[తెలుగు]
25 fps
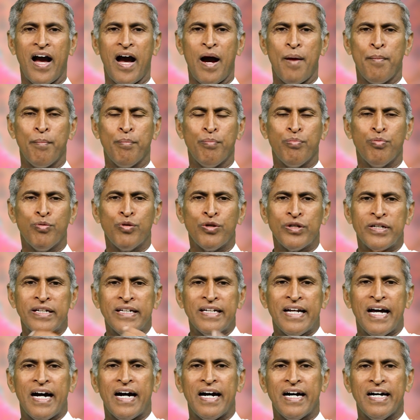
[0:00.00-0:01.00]
ఆ
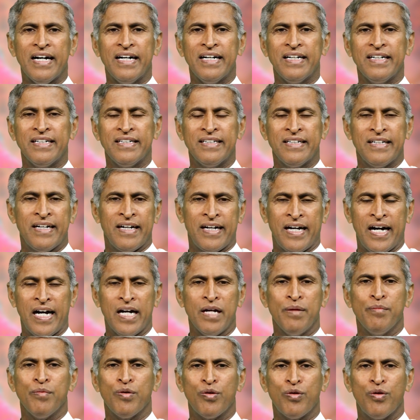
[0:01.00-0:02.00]
పుట్టిన
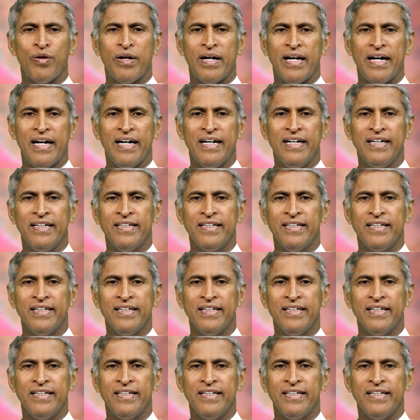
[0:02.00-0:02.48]
కణము కూడా